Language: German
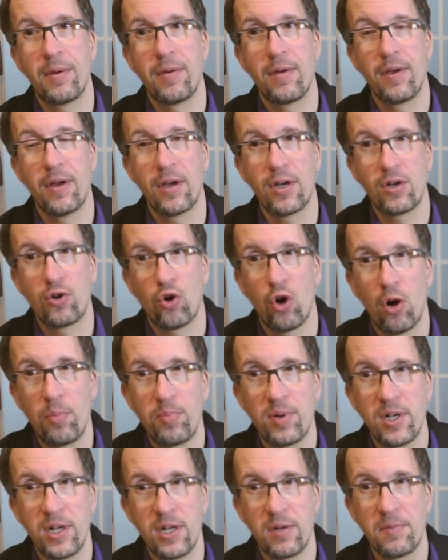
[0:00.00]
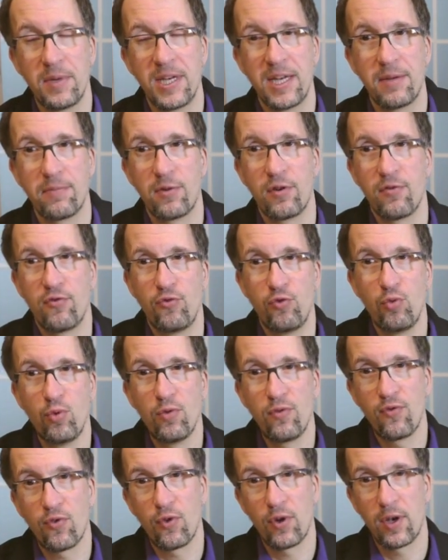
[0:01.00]
äh, koppelt mit einem Gefühl
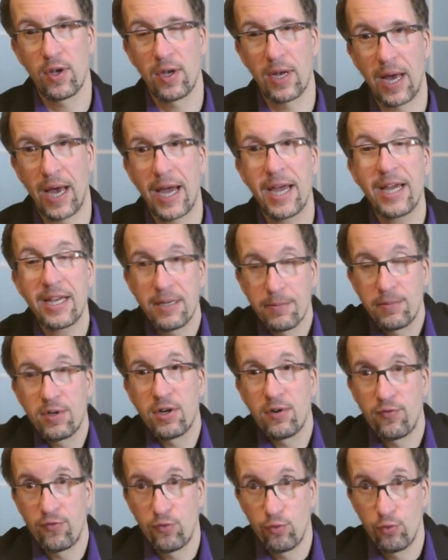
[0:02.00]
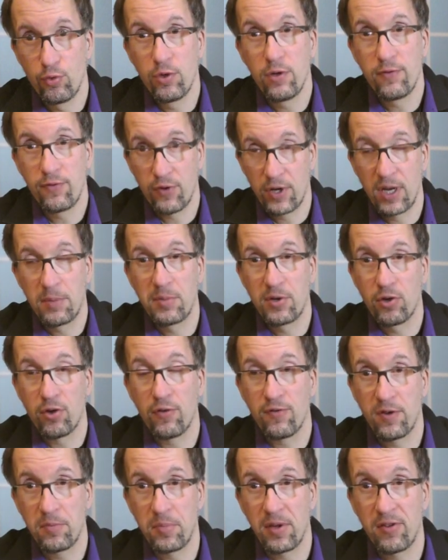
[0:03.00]
von eigenem Gefühl von der
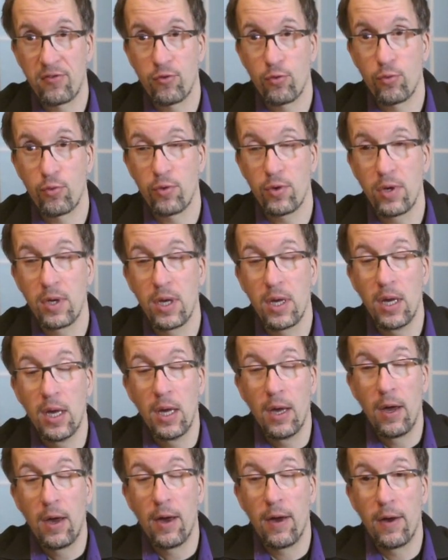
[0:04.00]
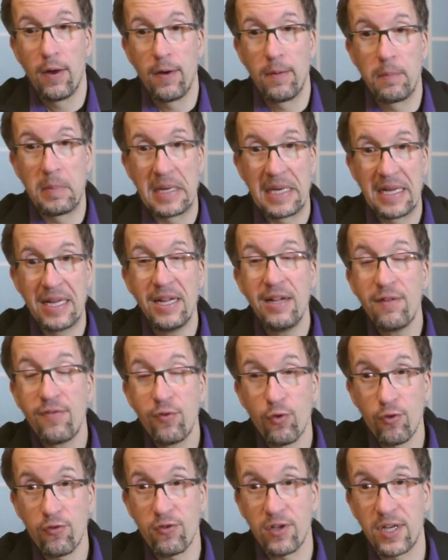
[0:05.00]
betroffenen Person, äh, mit
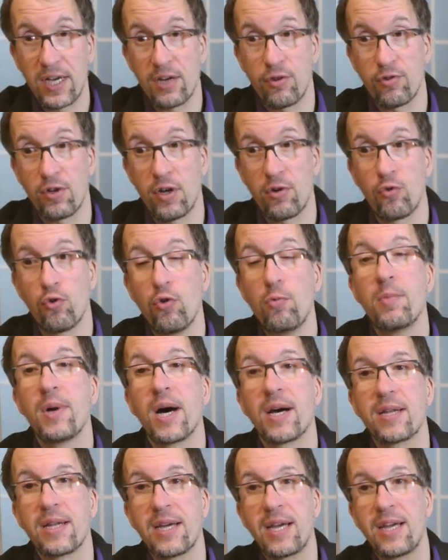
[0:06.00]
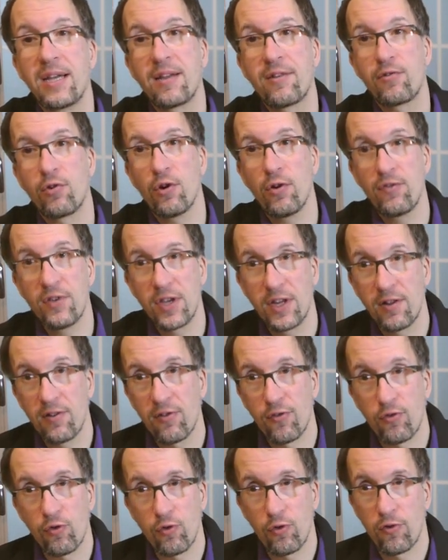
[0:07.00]
Hilflosigkeit oder Ohnmacht, dann geht das häufig in
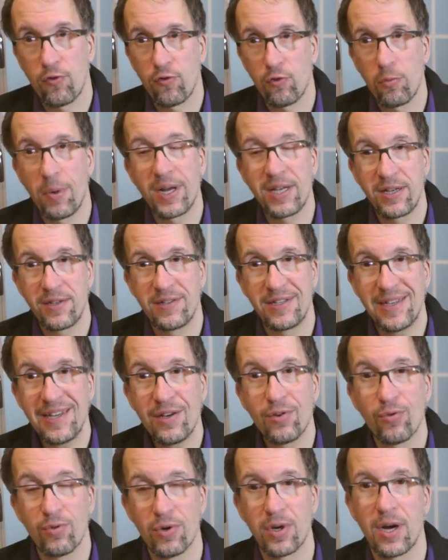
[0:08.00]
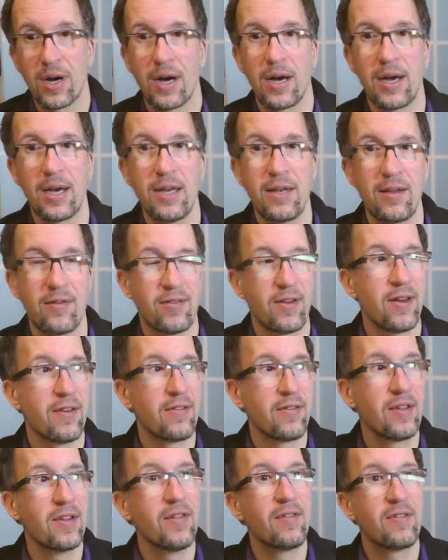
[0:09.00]
so Somatisierung rein. Das
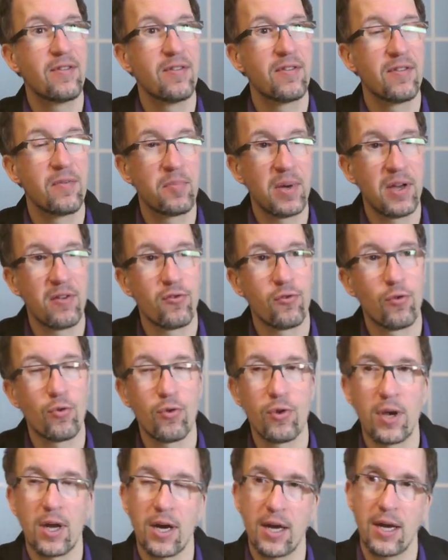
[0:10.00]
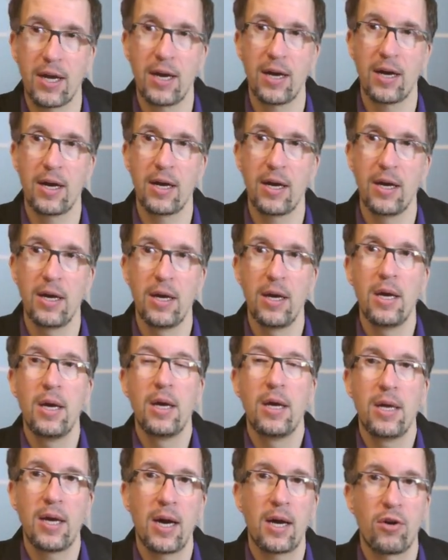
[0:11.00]
heißt, dann ist diese Person nachher
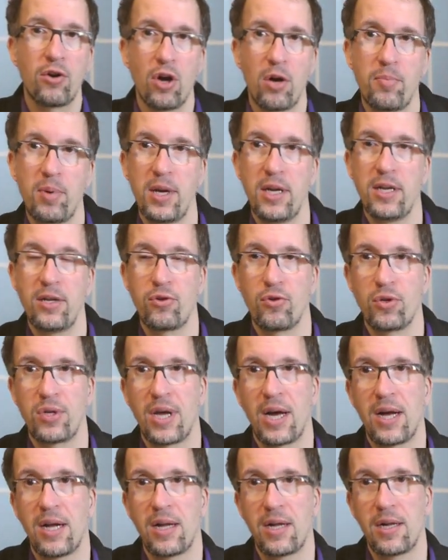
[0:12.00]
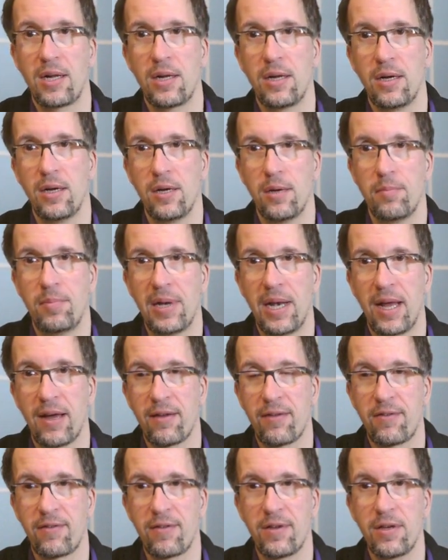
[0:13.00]
ja, körperlich total äh,
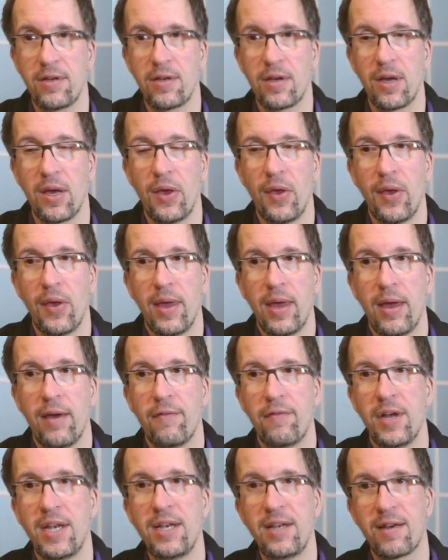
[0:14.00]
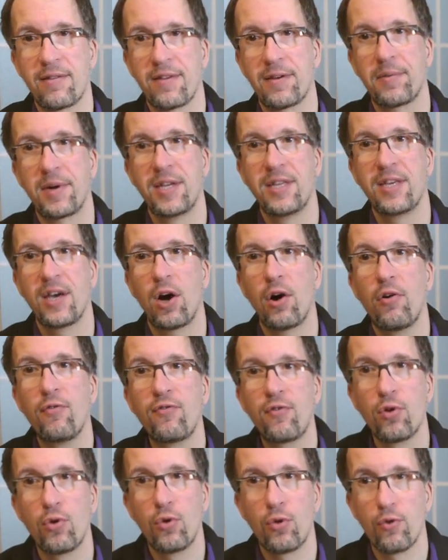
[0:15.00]
belastet. Wenn das aber nicht
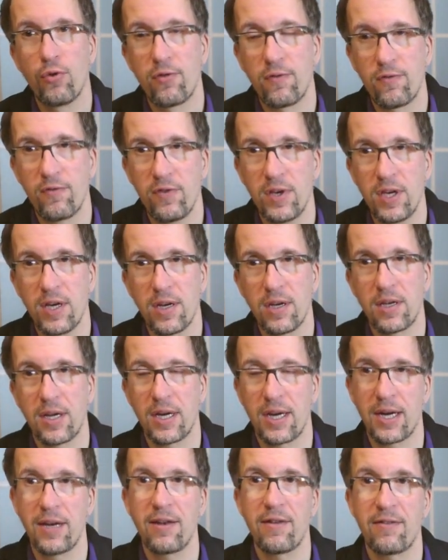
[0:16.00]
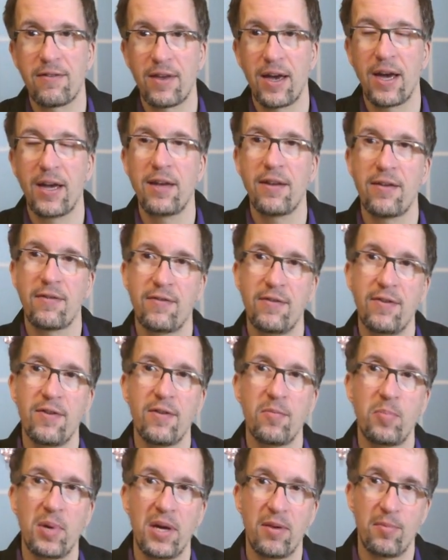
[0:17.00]
aufgelöst wird, dann kann es sein, dass
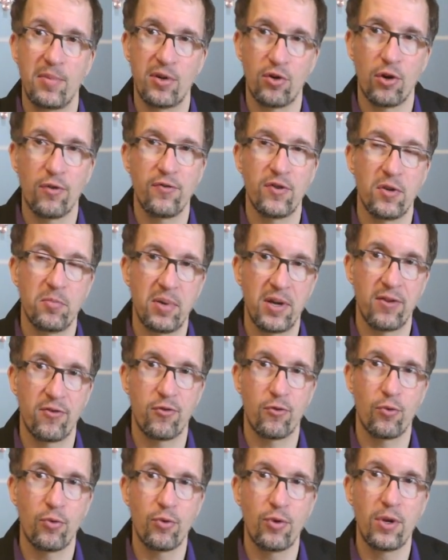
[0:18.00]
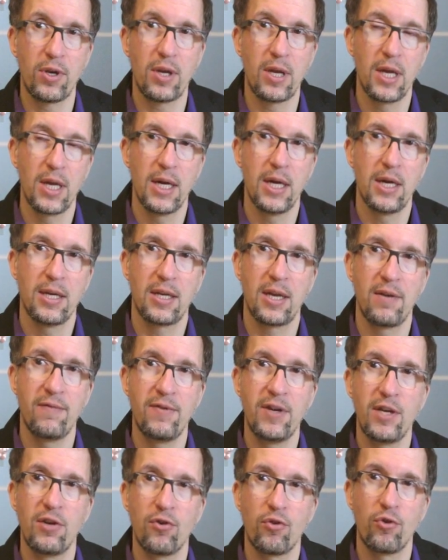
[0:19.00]
diese per betroffene Person dann
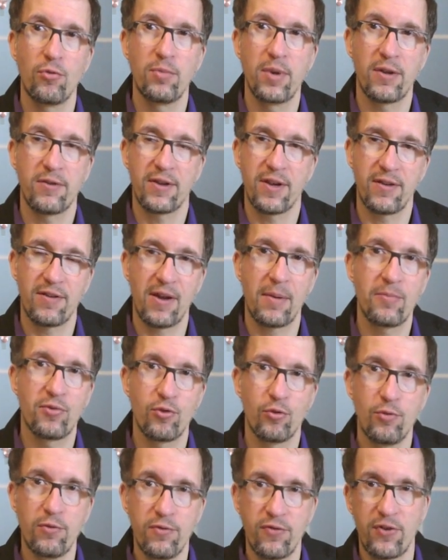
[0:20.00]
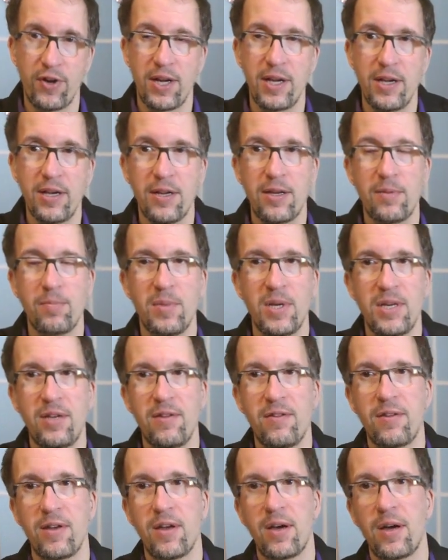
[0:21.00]
wiederum das gesamte Umfeld mit
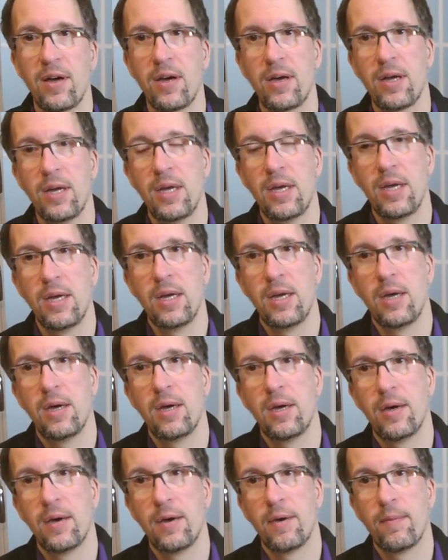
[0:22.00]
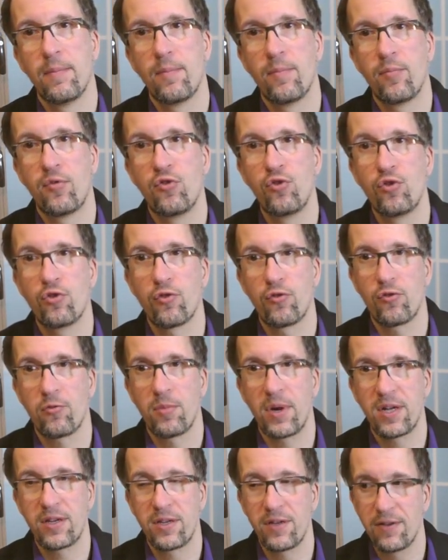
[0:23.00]
dieser ähm,
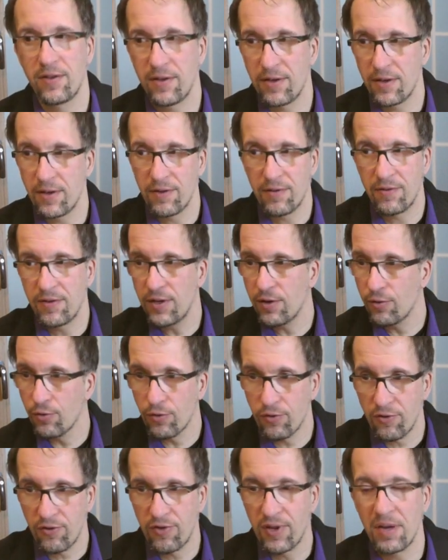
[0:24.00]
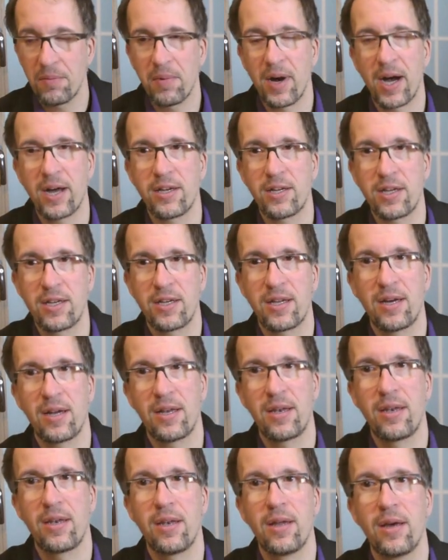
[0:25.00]
Psychosomatisierungsthematik
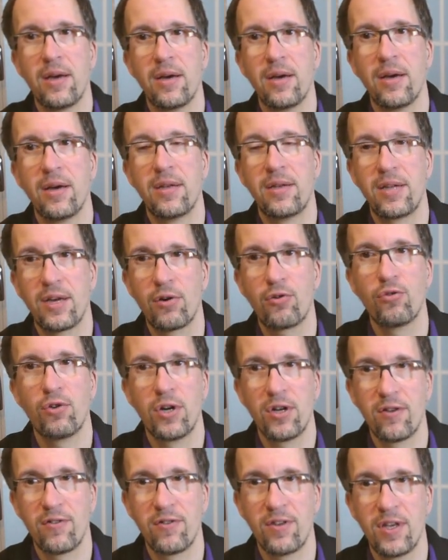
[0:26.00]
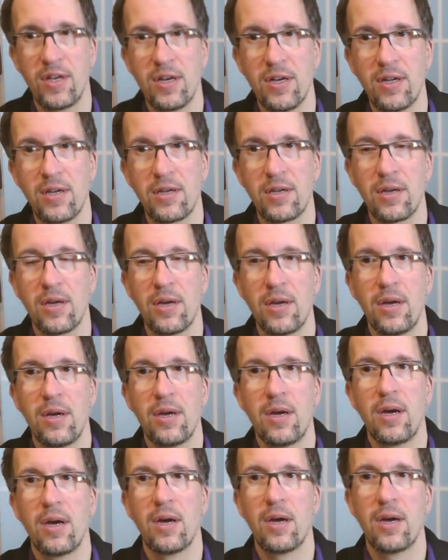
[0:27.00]
dann äh, terrorisiert,
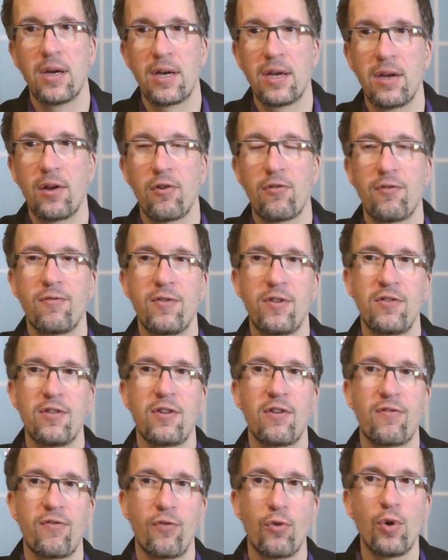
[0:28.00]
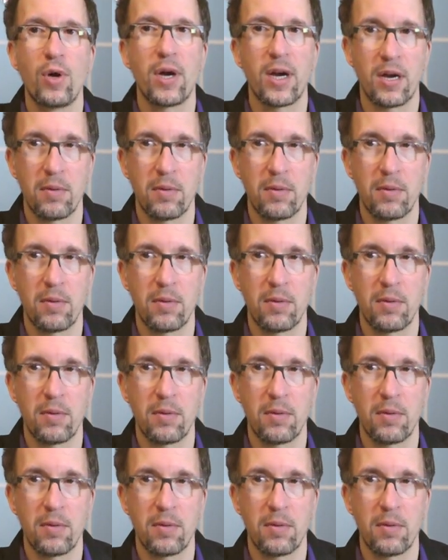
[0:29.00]
äh, genauso wie sie das vorher